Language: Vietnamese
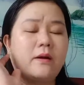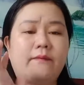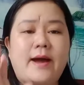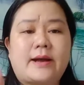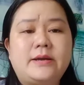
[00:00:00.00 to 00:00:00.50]

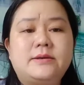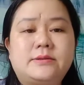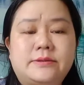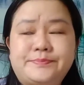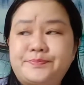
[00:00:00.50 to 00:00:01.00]
và cái
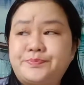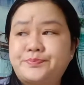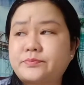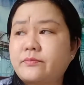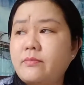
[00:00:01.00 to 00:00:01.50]
đường
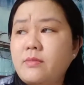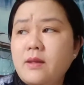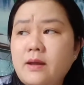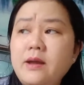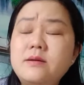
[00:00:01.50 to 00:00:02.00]

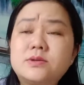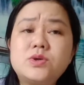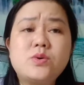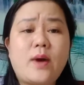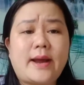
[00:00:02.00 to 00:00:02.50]
cái đường
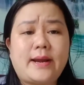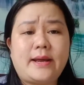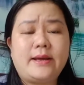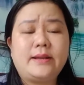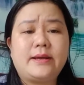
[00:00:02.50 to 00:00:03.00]
xuất ngoại
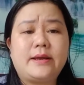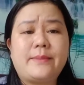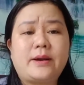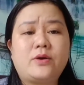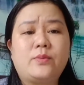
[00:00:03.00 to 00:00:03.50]
này thì
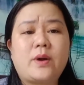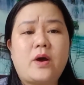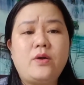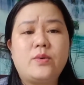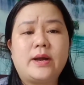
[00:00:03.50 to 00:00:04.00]
cái Anh cũng
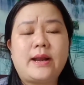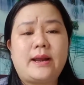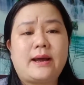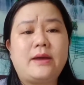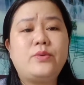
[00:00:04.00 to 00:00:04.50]
nói luôn cái
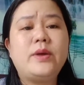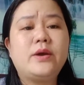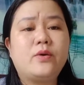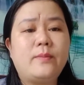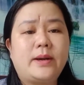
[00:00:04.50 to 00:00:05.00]
này là cái
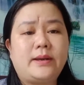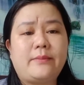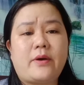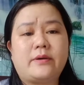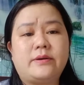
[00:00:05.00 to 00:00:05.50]
duyên của mình
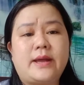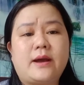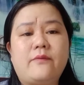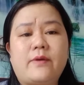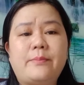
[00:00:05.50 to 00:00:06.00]
nha mọi người nha
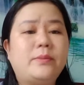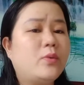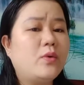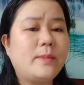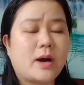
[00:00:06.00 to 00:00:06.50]
không phải mình
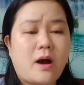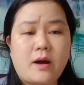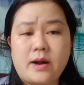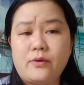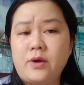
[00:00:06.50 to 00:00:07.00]
muốn mà
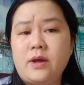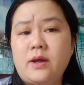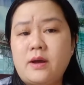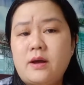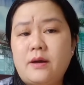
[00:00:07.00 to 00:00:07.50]
có đâu
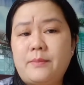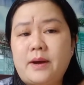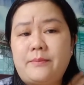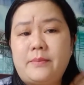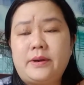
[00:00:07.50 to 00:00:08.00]
à,
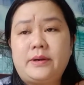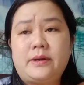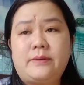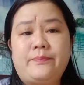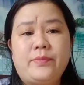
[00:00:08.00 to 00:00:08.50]
mà mình
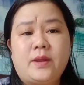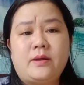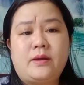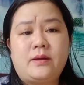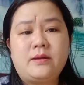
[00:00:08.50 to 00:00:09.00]
à,
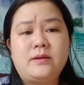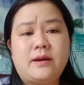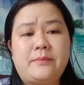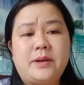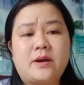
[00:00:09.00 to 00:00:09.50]
à, như
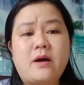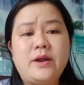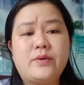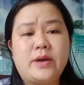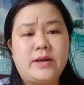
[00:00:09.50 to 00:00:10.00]
là mình có
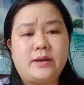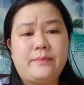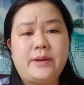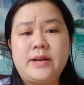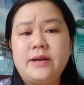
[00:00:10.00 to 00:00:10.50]
điều kiện
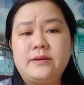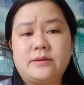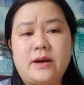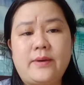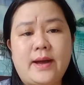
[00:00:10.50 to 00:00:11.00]
là mình đi
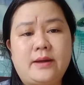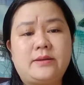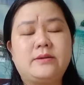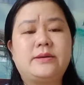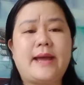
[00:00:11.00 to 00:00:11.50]
được đâu ha
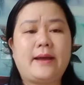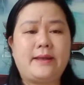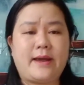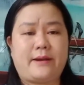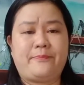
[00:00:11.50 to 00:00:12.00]
chưa
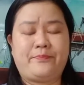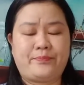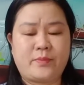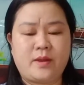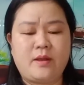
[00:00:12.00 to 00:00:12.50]
chắc nha
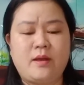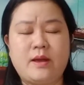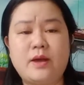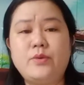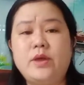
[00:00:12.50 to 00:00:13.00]

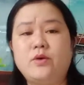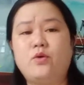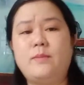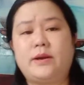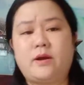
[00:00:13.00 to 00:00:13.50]
cái duyên
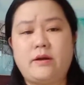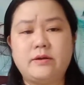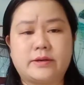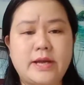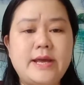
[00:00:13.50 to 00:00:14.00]
của mình có
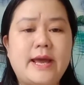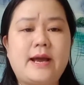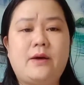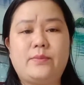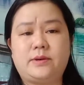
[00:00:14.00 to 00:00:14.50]
được đi hay
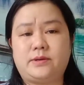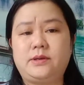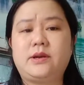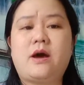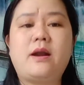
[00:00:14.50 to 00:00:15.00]
không
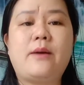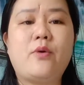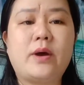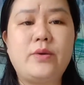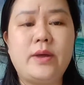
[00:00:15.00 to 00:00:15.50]
nữa đó là
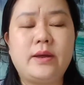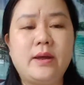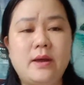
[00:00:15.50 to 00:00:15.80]
một cái duyên